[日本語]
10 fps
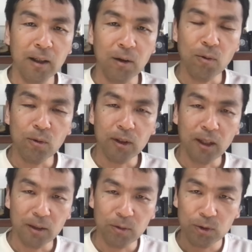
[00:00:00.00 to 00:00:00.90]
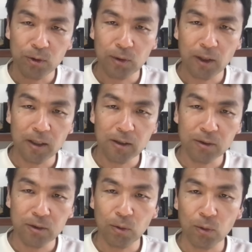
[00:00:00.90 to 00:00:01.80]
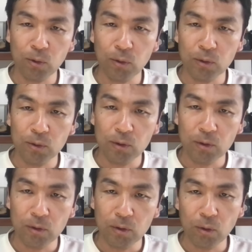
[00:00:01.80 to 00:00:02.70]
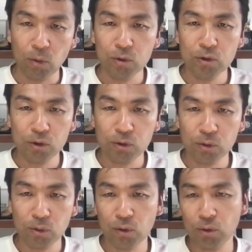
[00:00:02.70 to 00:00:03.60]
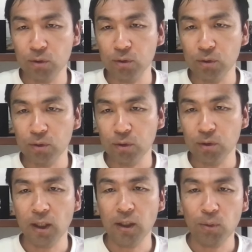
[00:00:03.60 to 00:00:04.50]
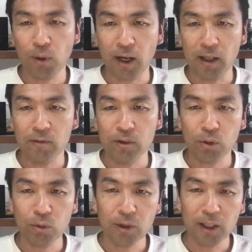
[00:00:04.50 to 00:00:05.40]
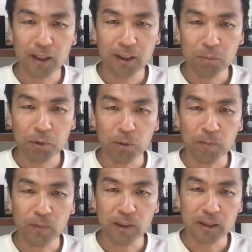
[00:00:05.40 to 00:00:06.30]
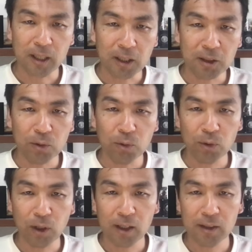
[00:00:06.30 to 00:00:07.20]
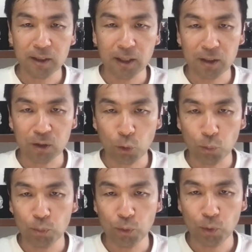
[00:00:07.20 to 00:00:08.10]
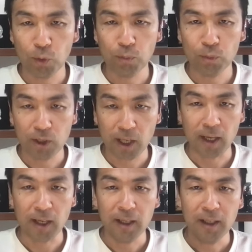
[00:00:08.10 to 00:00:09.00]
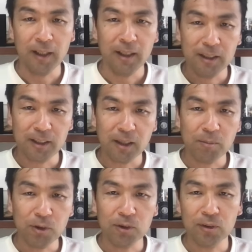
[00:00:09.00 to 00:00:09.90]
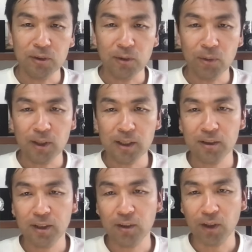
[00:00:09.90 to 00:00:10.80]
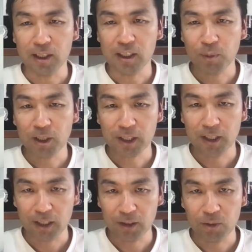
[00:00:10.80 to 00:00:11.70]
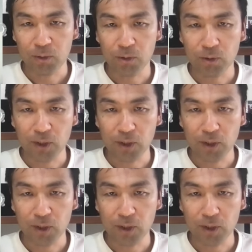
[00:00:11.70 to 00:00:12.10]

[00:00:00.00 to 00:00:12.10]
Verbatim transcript: 今回ご紹介するこの65というグレードはその中でも最高鑑定トップポップでしかも同じグレードが1枚しかないということ